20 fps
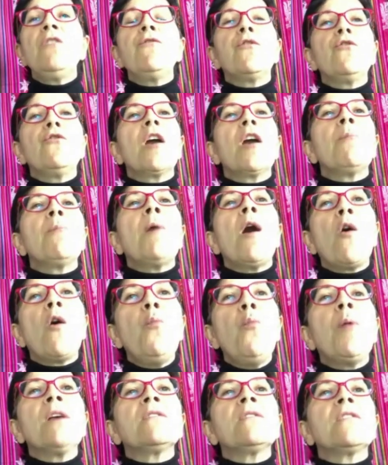Il faut vraiment
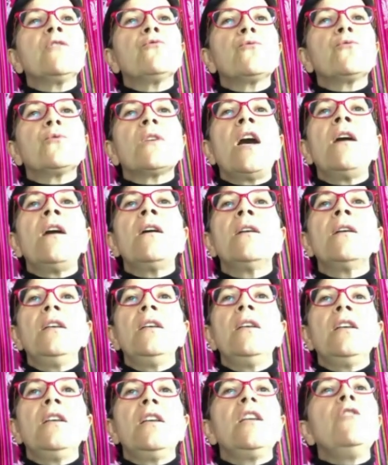repenser tout ça.
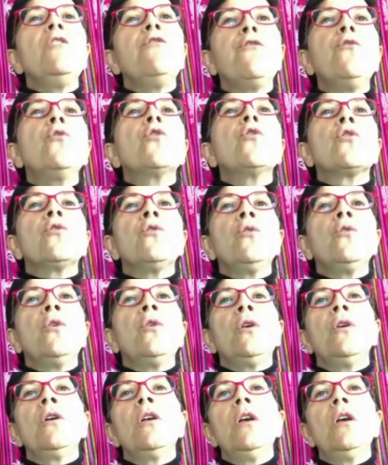Il faut que
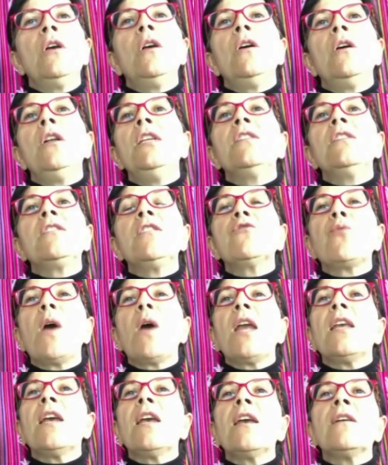les
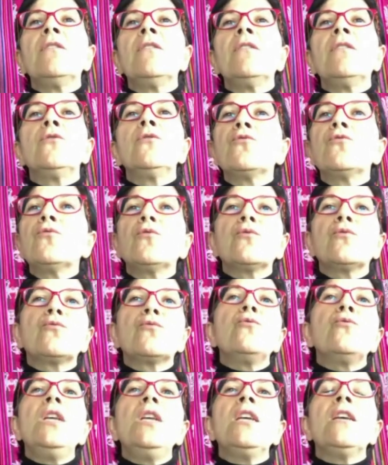citoyens,
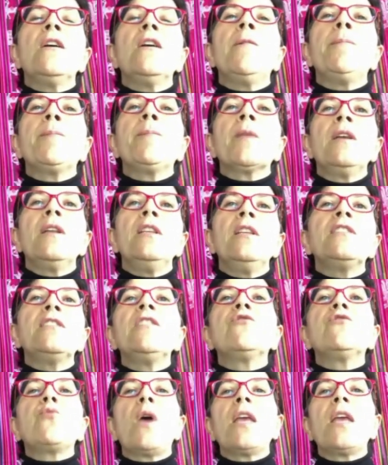tous les, les,
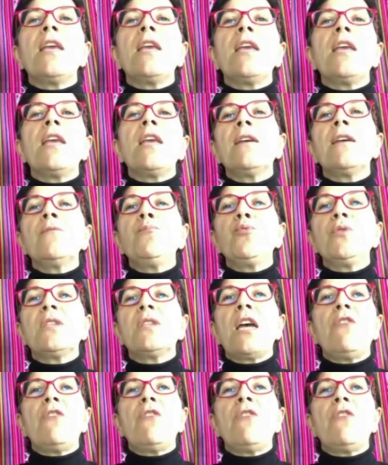citoyens puissent
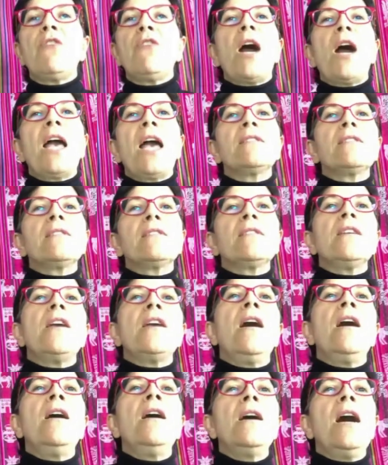avoir accès
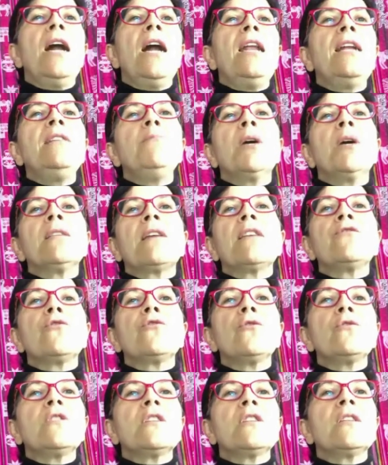à l'alimentation.
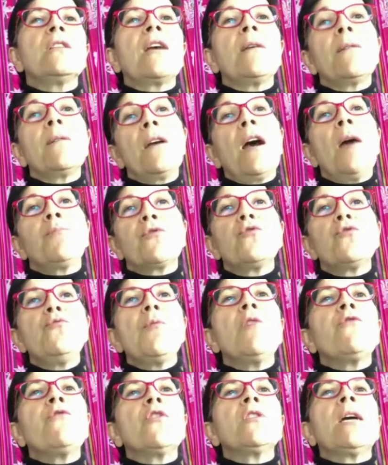C'est
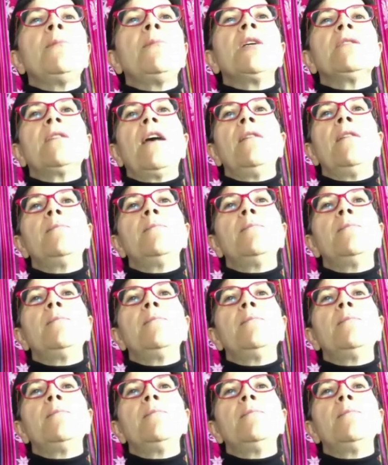absolument fondamental.